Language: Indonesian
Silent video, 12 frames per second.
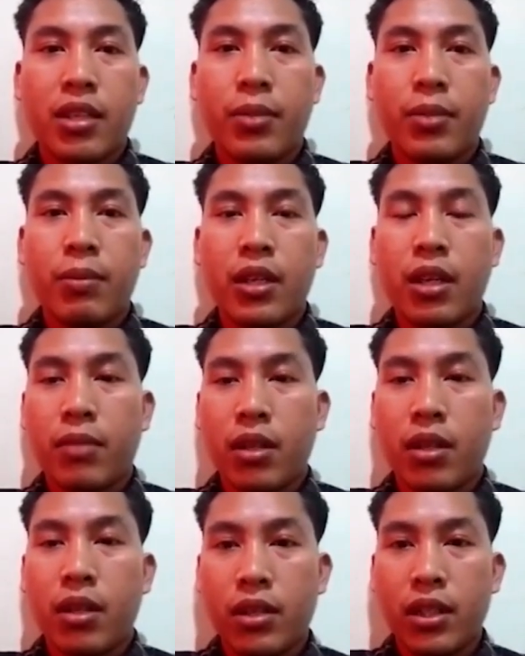SMP
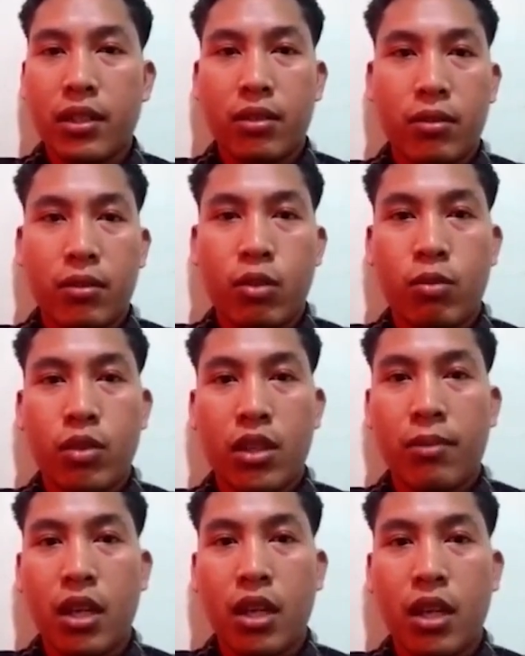bernama Holik berumur
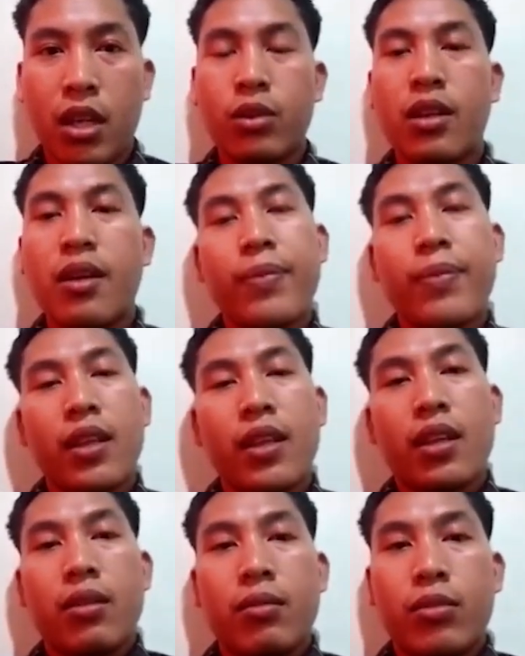16 tahun.
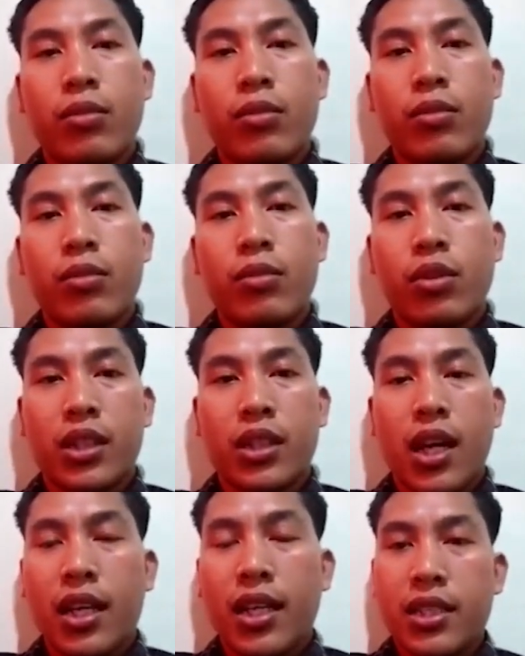Menurut
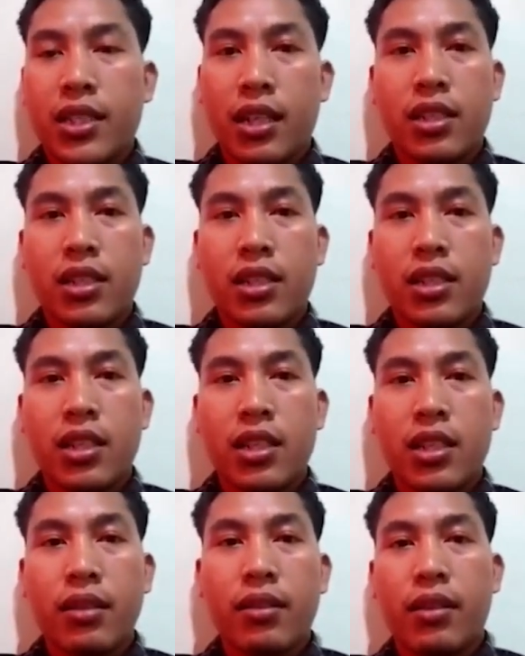keterangan dari
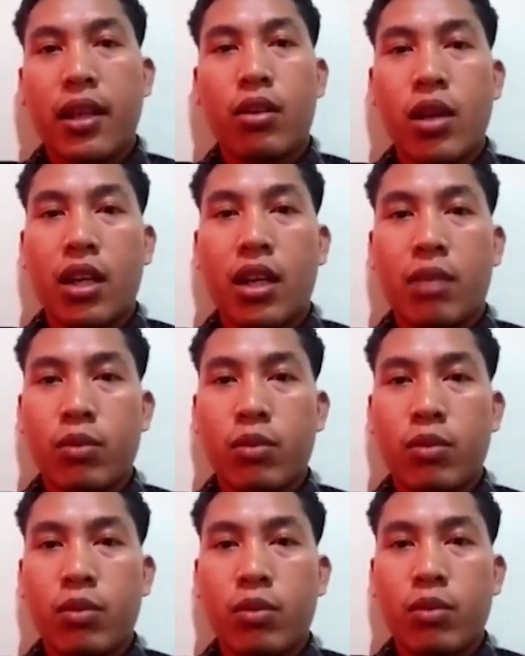saksi
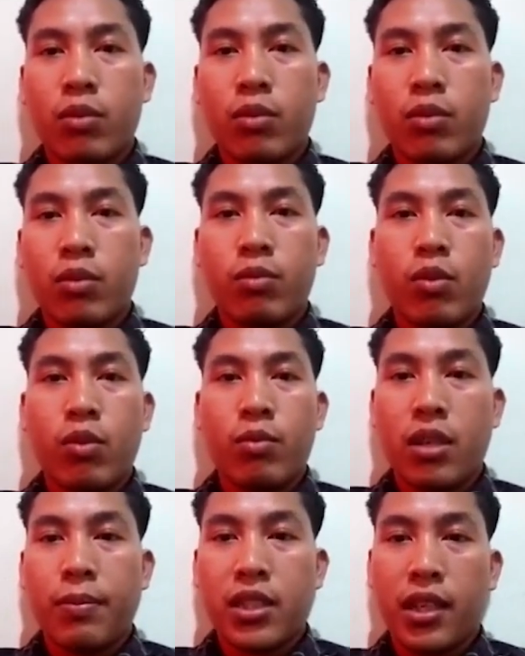Eko warga kampung Bumi
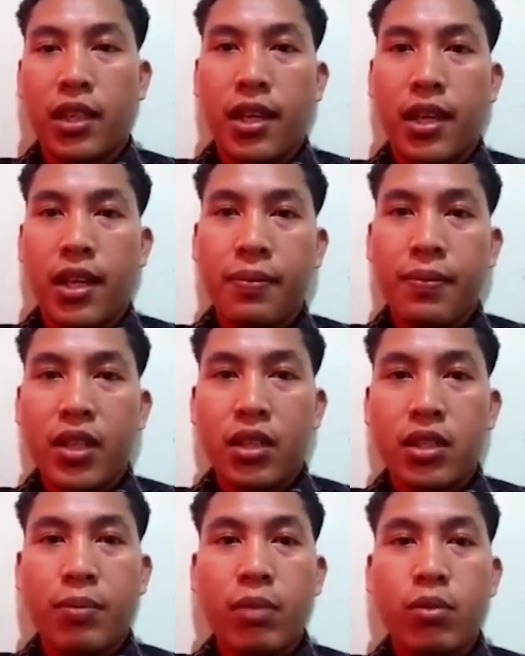Pesena
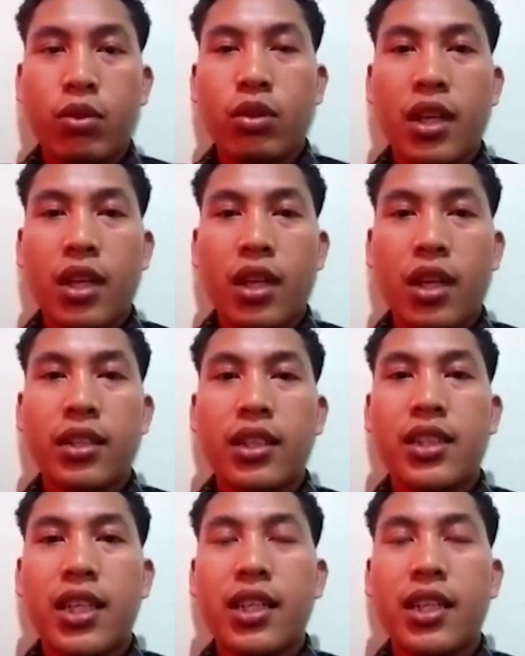setempat menuturkan
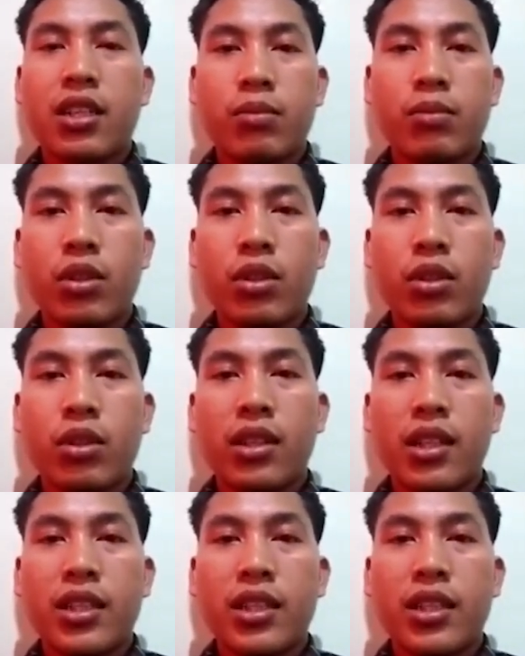kejadian tersebut